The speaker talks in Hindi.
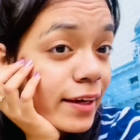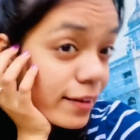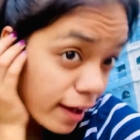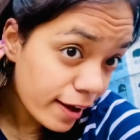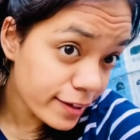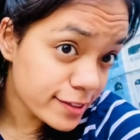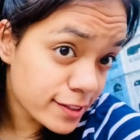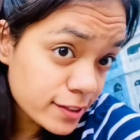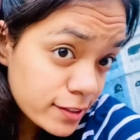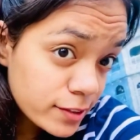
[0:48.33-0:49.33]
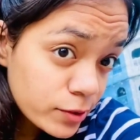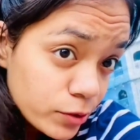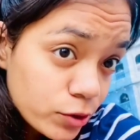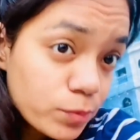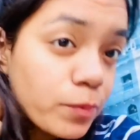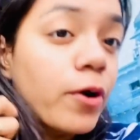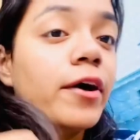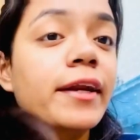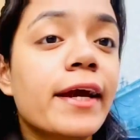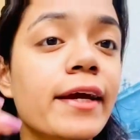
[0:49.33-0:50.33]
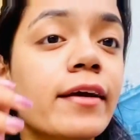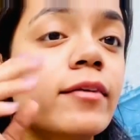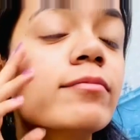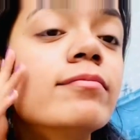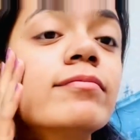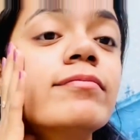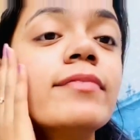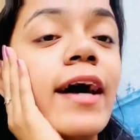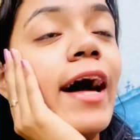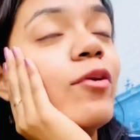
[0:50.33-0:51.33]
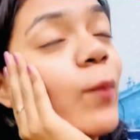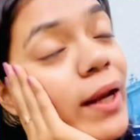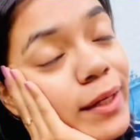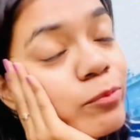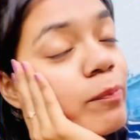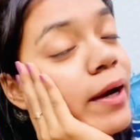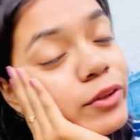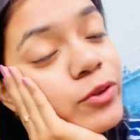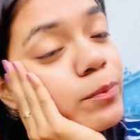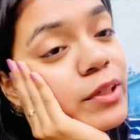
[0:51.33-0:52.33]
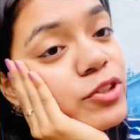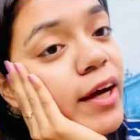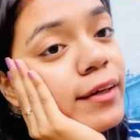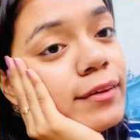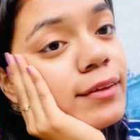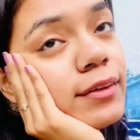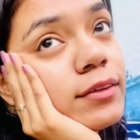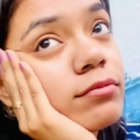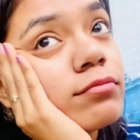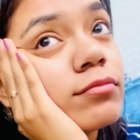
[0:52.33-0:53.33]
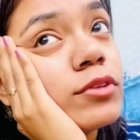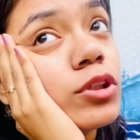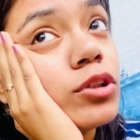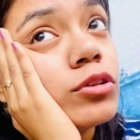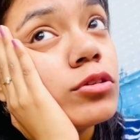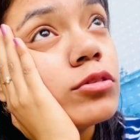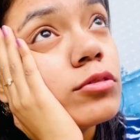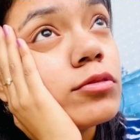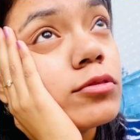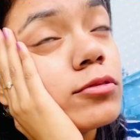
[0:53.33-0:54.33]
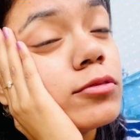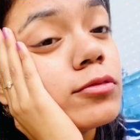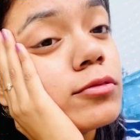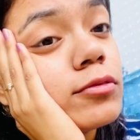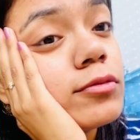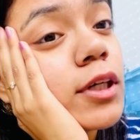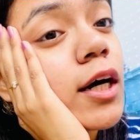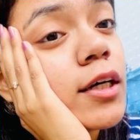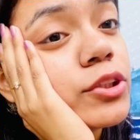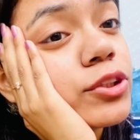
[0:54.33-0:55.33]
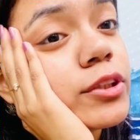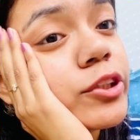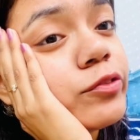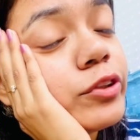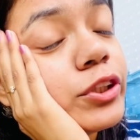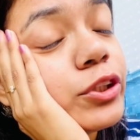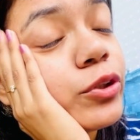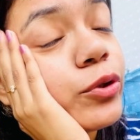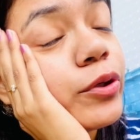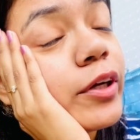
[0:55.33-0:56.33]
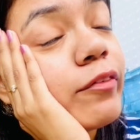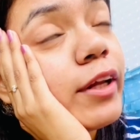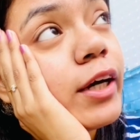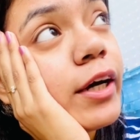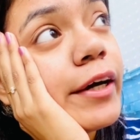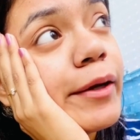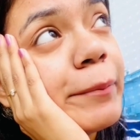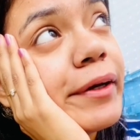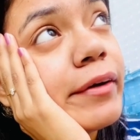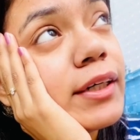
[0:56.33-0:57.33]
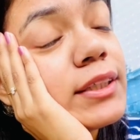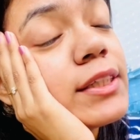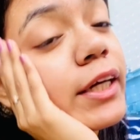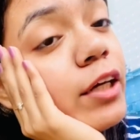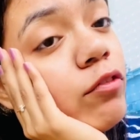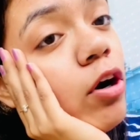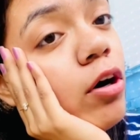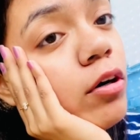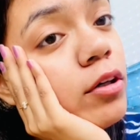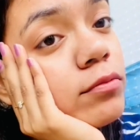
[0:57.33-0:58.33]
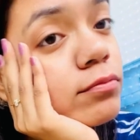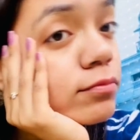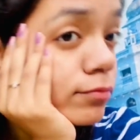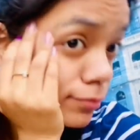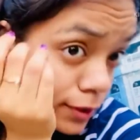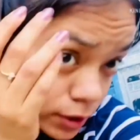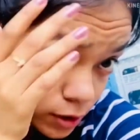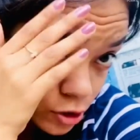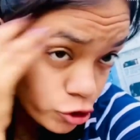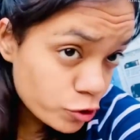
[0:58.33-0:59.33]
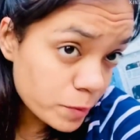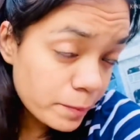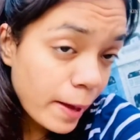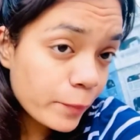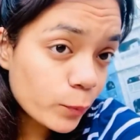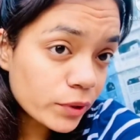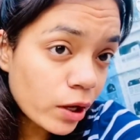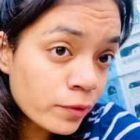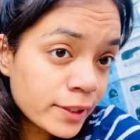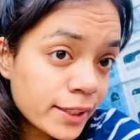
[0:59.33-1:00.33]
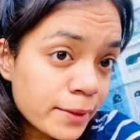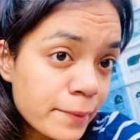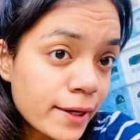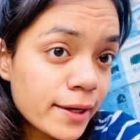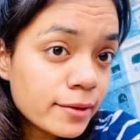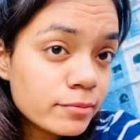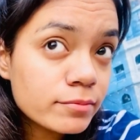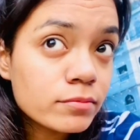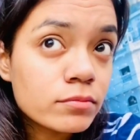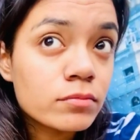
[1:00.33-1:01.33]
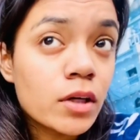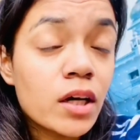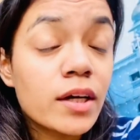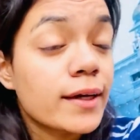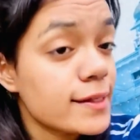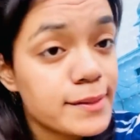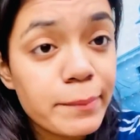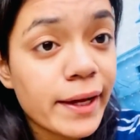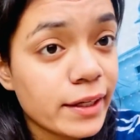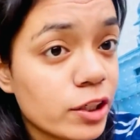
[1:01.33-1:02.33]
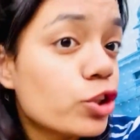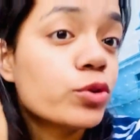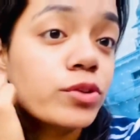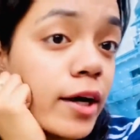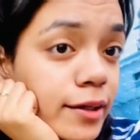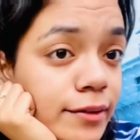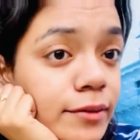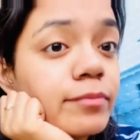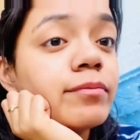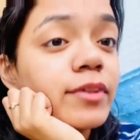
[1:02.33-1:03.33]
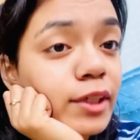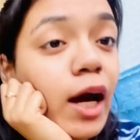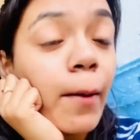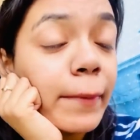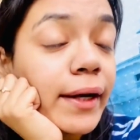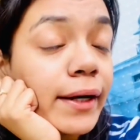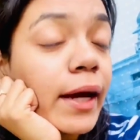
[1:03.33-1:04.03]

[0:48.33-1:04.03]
गाइस गुड मॉर्निंग एंड वेलकम बैक टू माय चैनल तो आज का वीडियो होने वाला है मेरा स्टडी ब्लॉग जिसमें मैं आपको बताऊंगी कि मैं कैसे पढ़ाई करती हूँ सारा दिन क्या मेरा